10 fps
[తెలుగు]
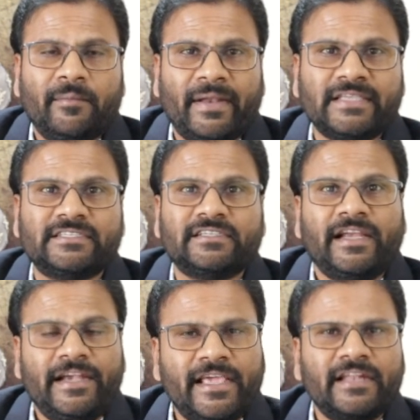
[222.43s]
ప్లస్
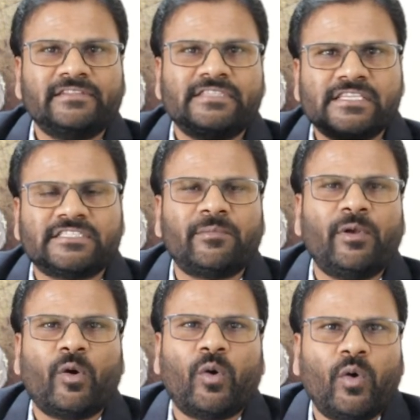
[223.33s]
ఇండియన్
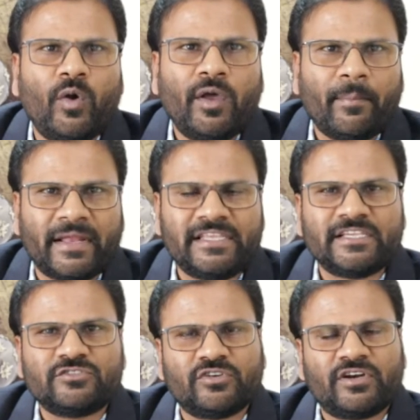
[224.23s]
సిస్టంలో
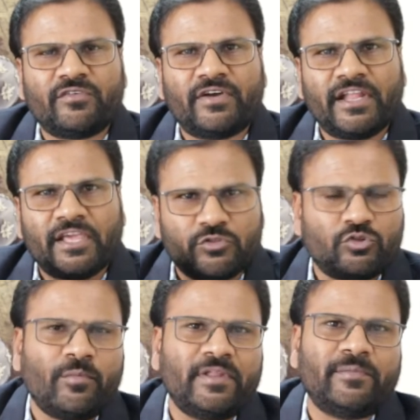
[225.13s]
పనిచేస్తున్నటువంటి
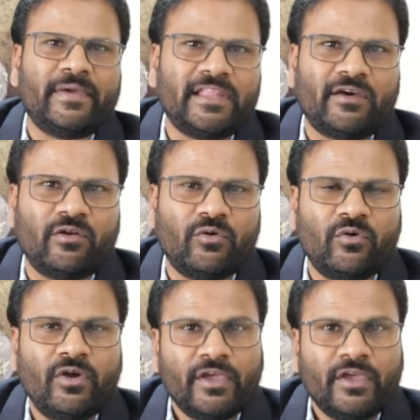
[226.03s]
ఎంతోమంది మేధావులు